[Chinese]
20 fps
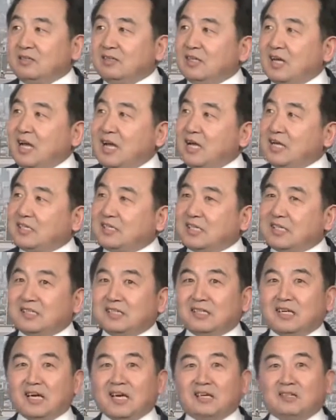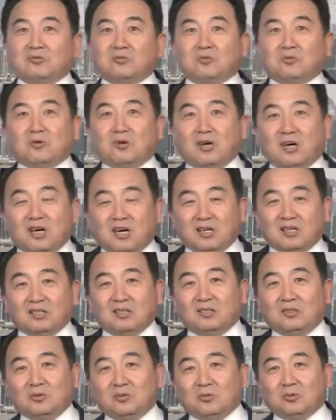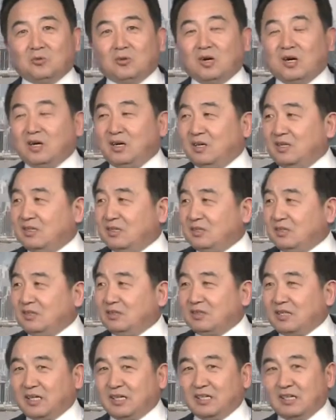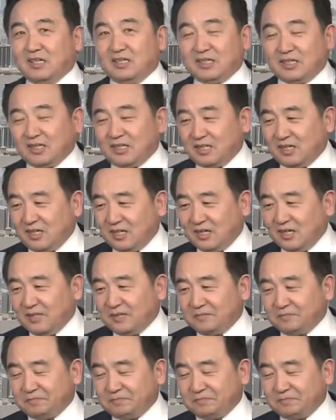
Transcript: 那今天如果这个。